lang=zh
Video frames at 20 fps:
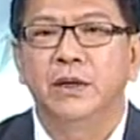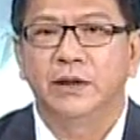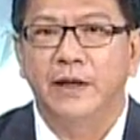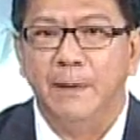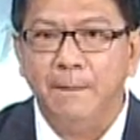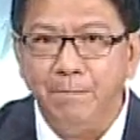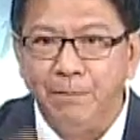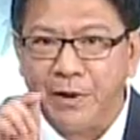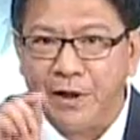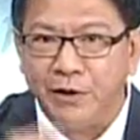
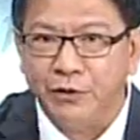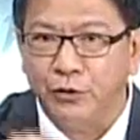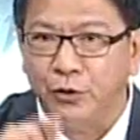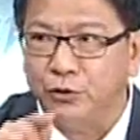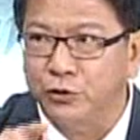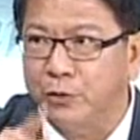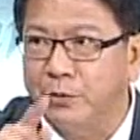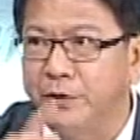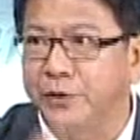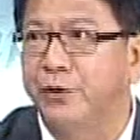连屏
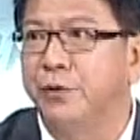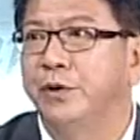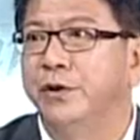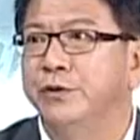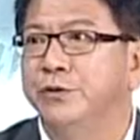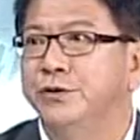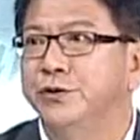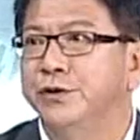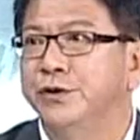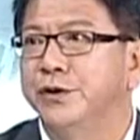东都被动
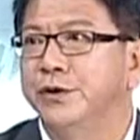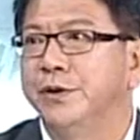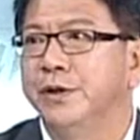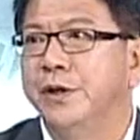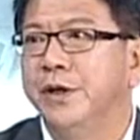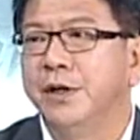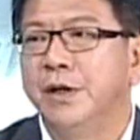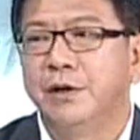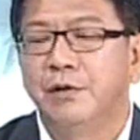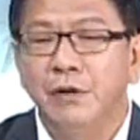员去了，
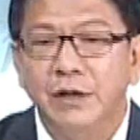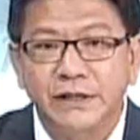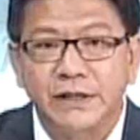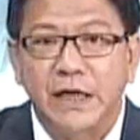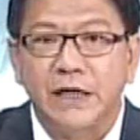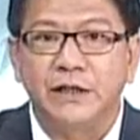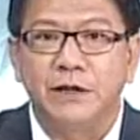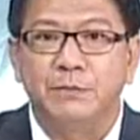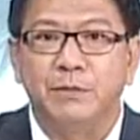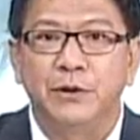我
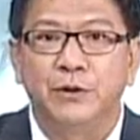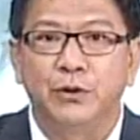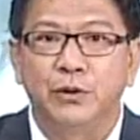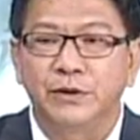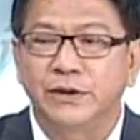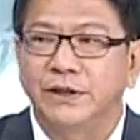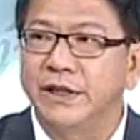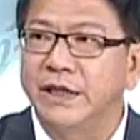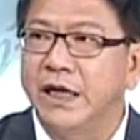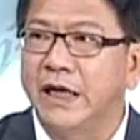昨儿屏
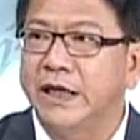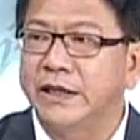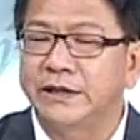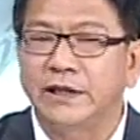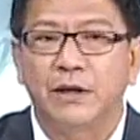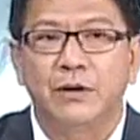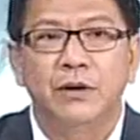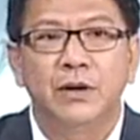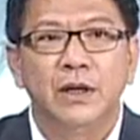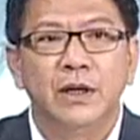东睁开咧
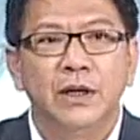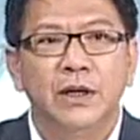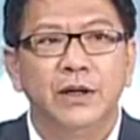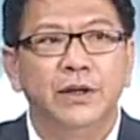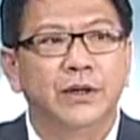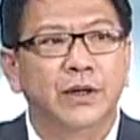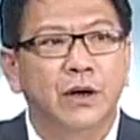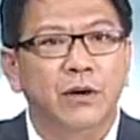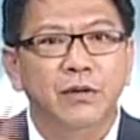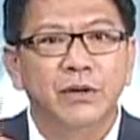走，
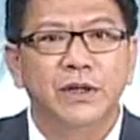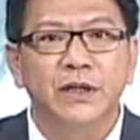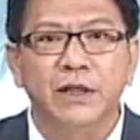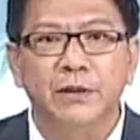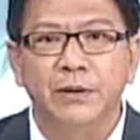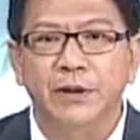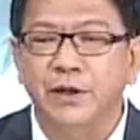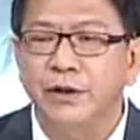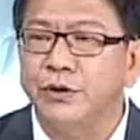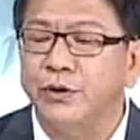因就讲今
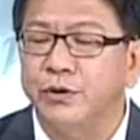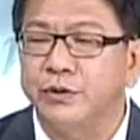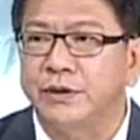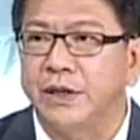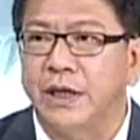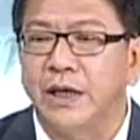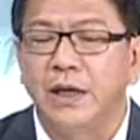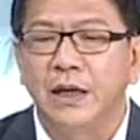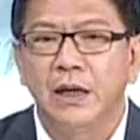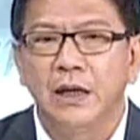仔要去创
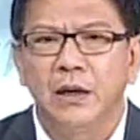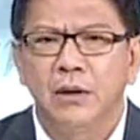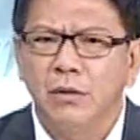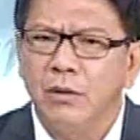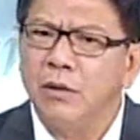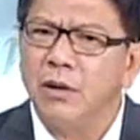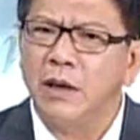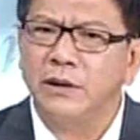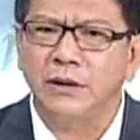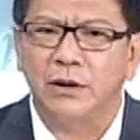啥，
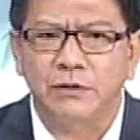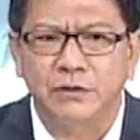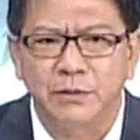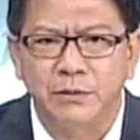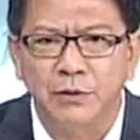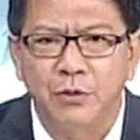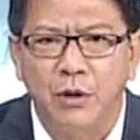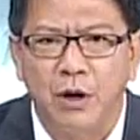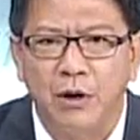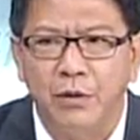我讲我到有啥
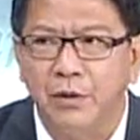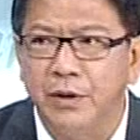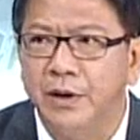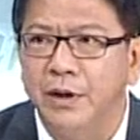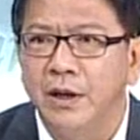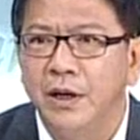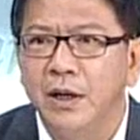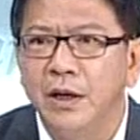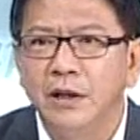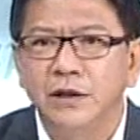物
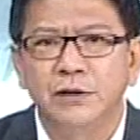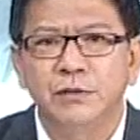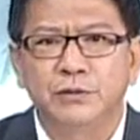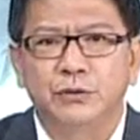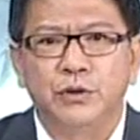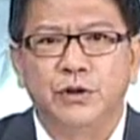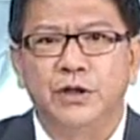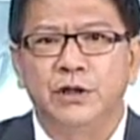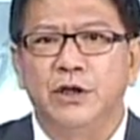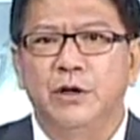会，结果
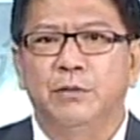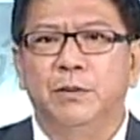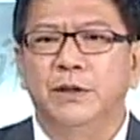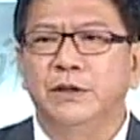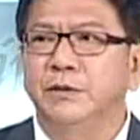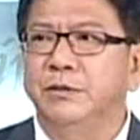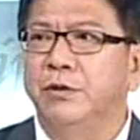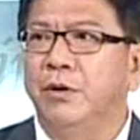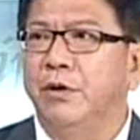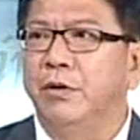最近到办
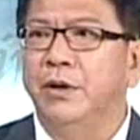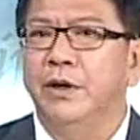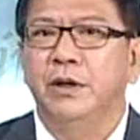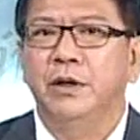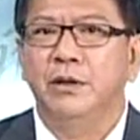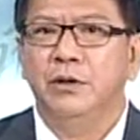啥物法会？